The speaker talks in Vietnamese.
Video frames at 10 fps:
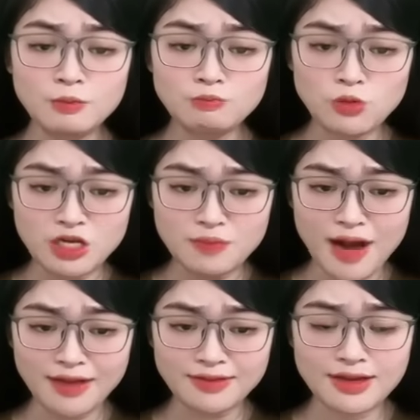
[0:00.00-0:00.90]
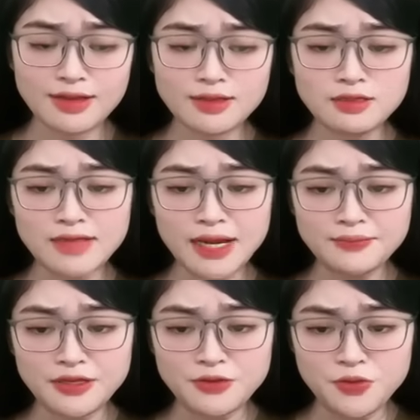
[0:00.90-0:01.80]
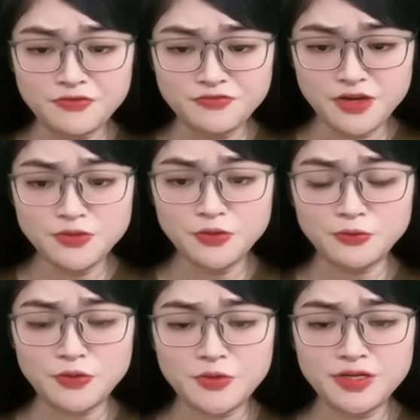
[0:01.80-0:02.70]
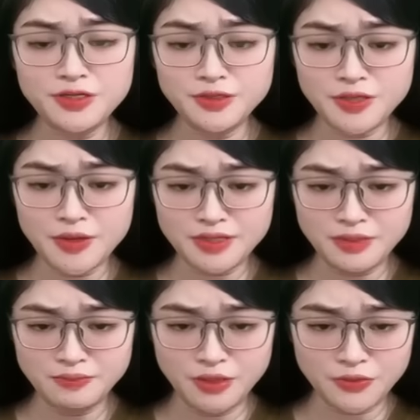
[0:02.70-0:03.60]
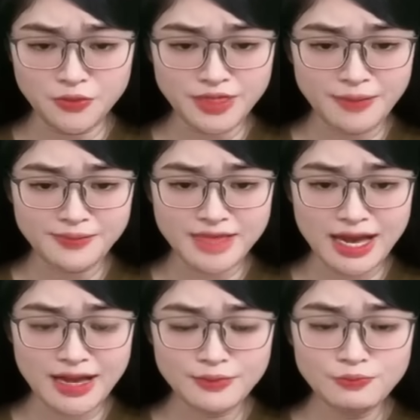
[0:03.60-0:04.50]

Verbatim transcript: một người bạn từng làm tình nguyện viên cùng tôi gọi điện mời tôi tham gia